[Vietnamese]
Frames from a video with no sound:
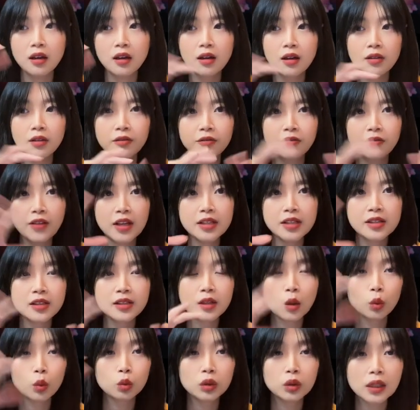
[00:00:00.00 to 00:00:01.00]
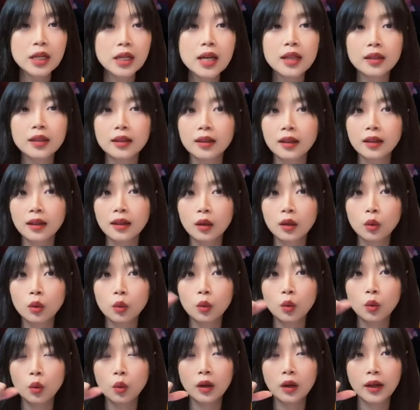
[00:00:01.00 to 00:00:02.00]
phase đầu tiên
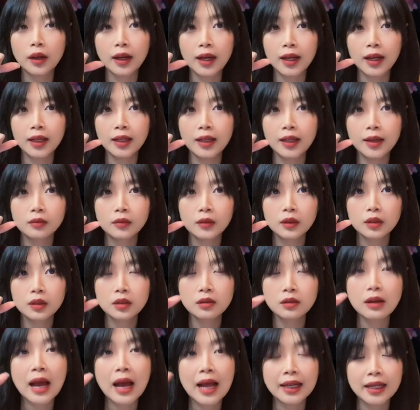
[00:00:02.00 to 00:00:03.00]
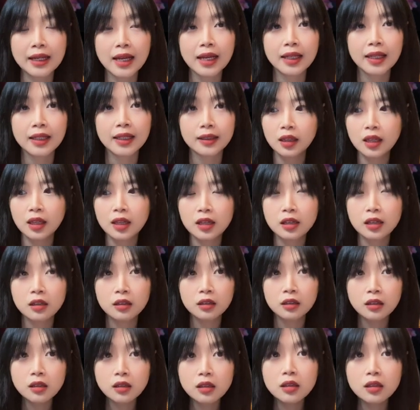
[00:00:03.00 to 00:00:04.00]
của cái à, dự án này thì
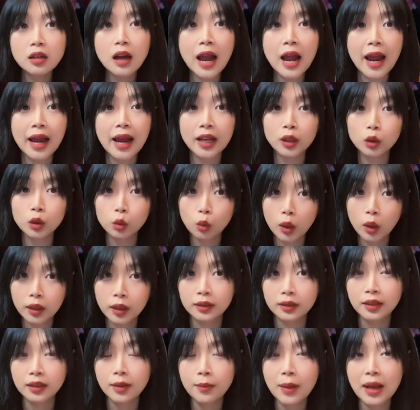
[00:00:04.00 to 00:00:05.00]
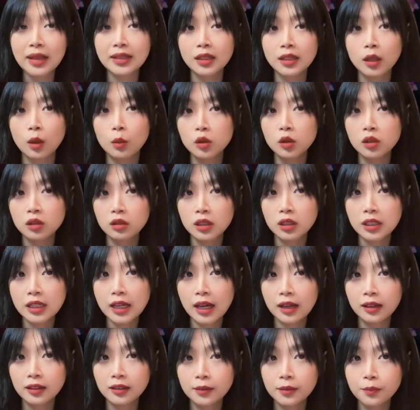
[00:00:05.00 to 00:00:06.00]
cứ hai tuần các bạn sẽ có một sự
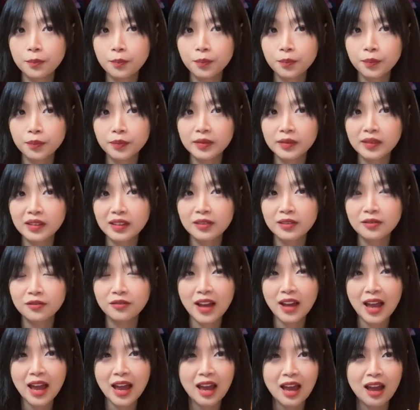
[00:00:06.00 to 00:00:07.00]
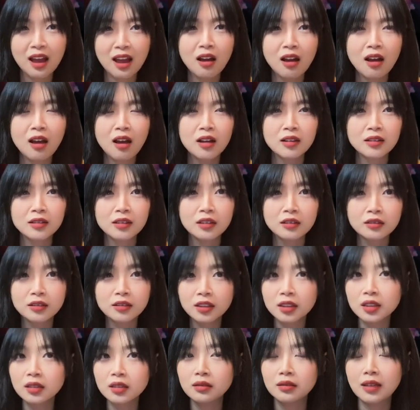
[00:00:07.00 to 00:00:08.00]
kiện và thực
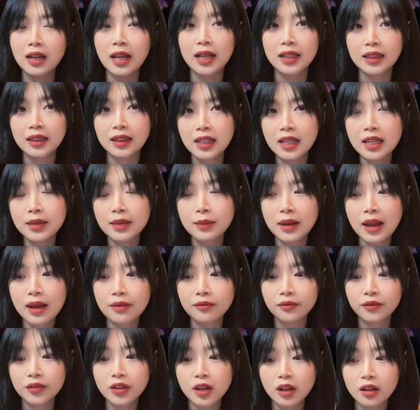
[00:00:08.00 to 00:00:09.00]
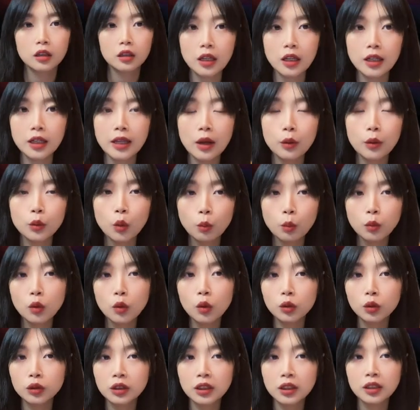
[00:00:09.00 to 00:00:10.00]
sự là team làm việc đi theo đúng
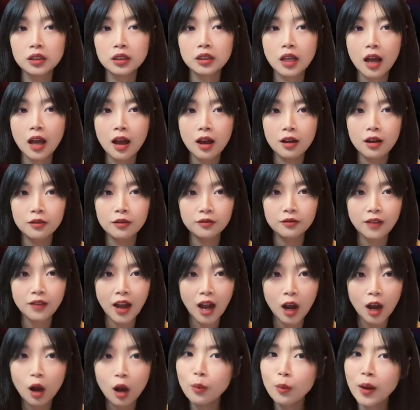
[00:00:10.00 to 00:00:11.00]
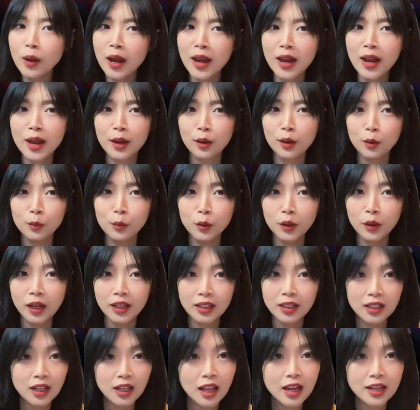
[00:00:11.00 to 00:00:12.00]
lộ trình và không hề có một
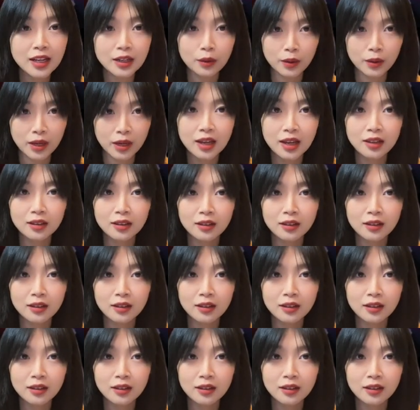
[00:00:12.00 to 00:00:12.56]
cái delay nào hết